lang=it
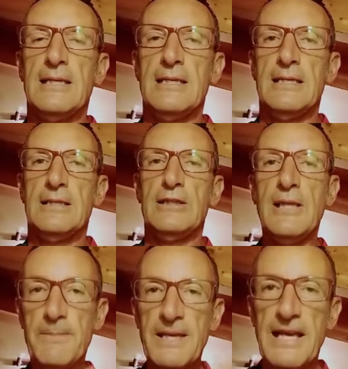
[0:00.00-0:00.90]

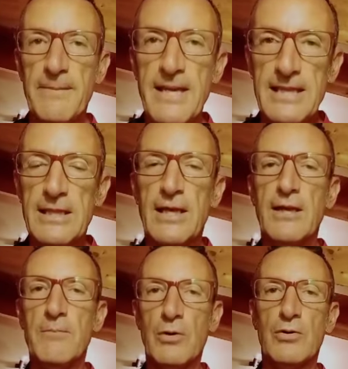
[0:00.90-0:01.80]
tipicamente i
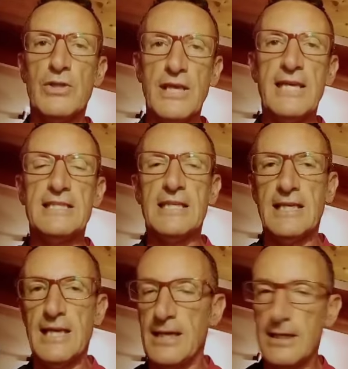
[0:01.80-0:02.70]
bolognesi
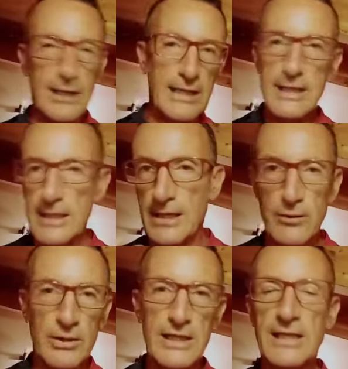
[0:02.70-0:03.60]
che criticano,
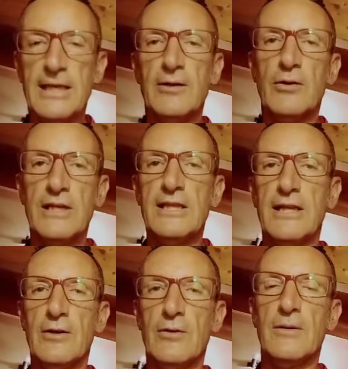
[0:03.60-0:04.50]
criticano,
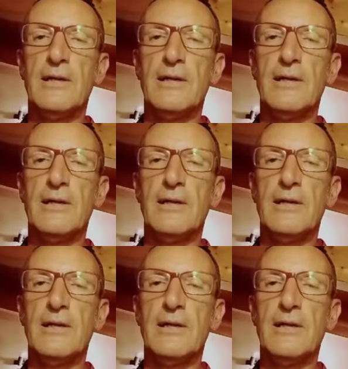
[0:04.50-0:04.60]
criticano,